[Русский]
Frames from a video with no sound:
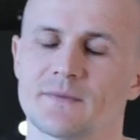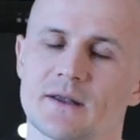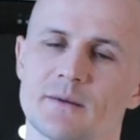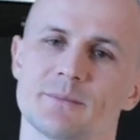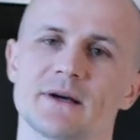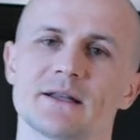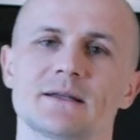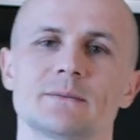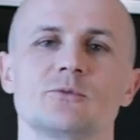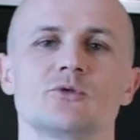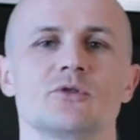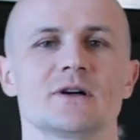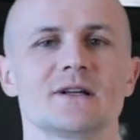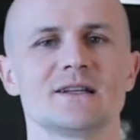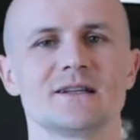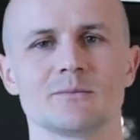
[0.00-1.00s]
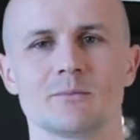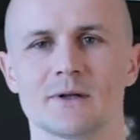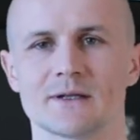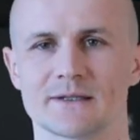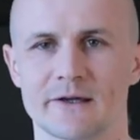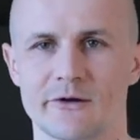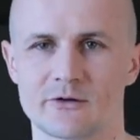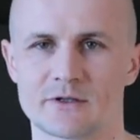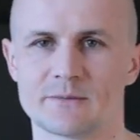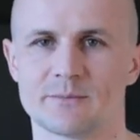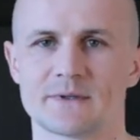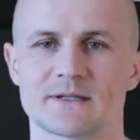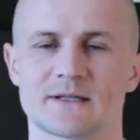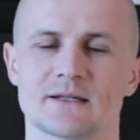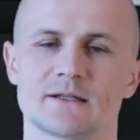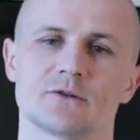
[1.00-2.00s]
И поэтому они болтаются
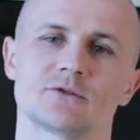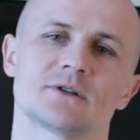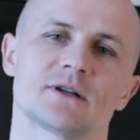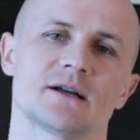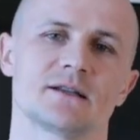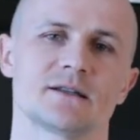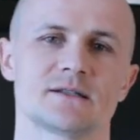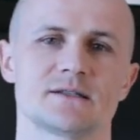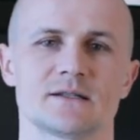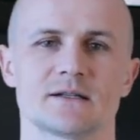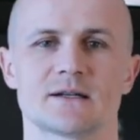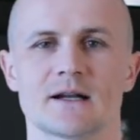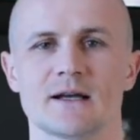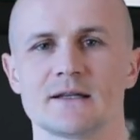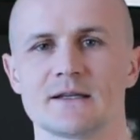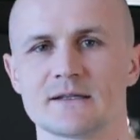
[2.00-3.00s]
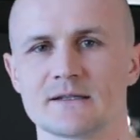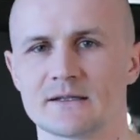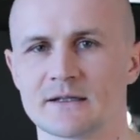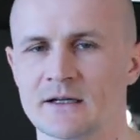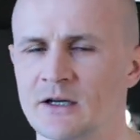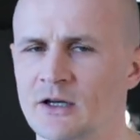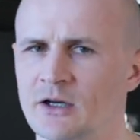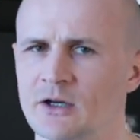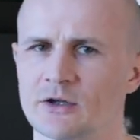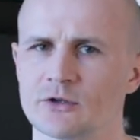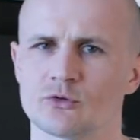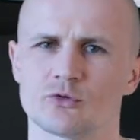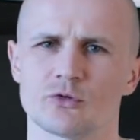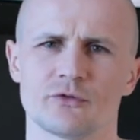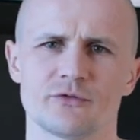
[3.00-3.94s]
постоянно от крайности к крайности, то